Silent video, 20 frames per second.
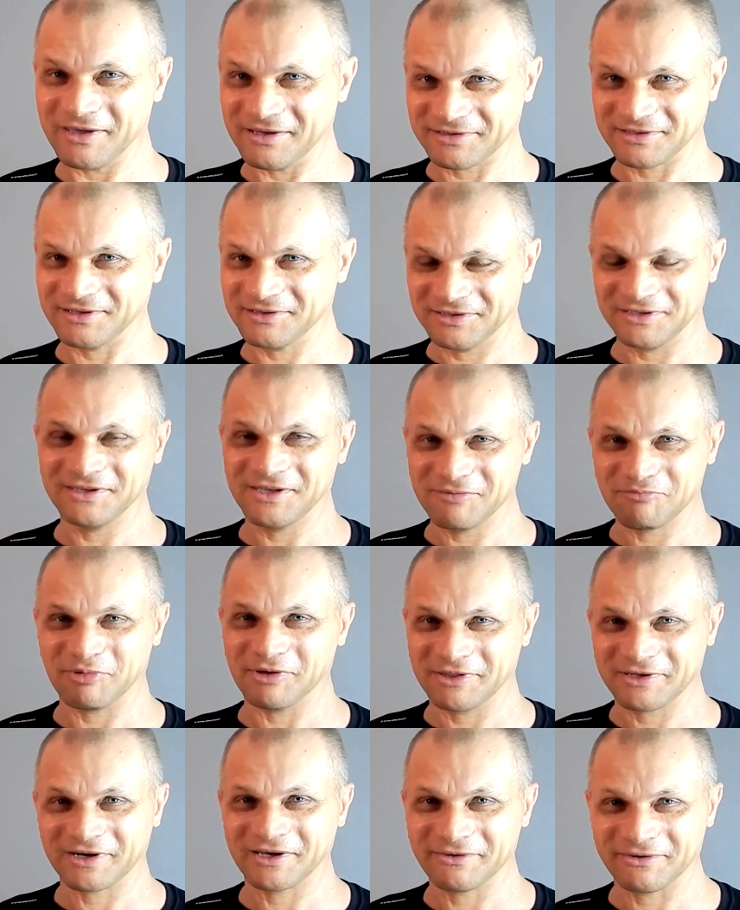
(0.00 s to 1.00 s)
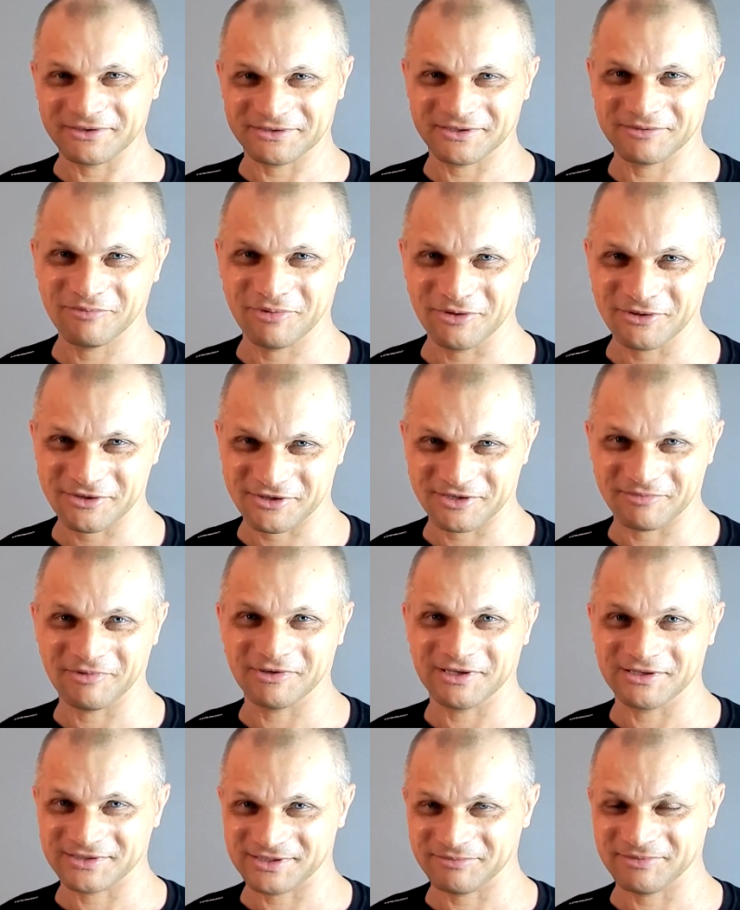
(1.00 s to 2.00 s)
если ты ей понравился больше, чем
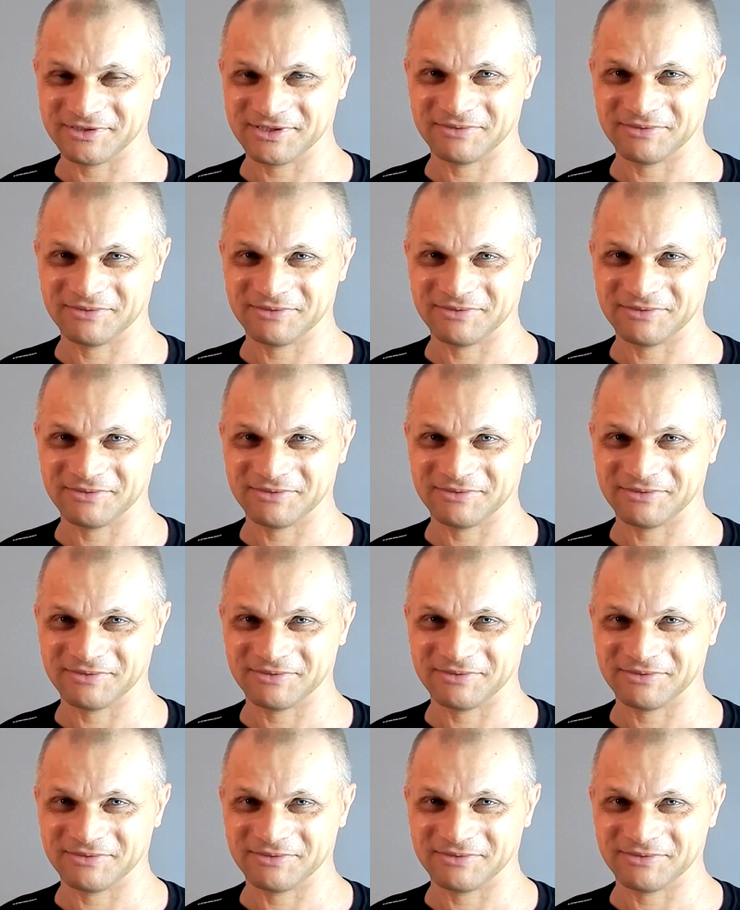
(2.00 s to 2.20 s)
она сама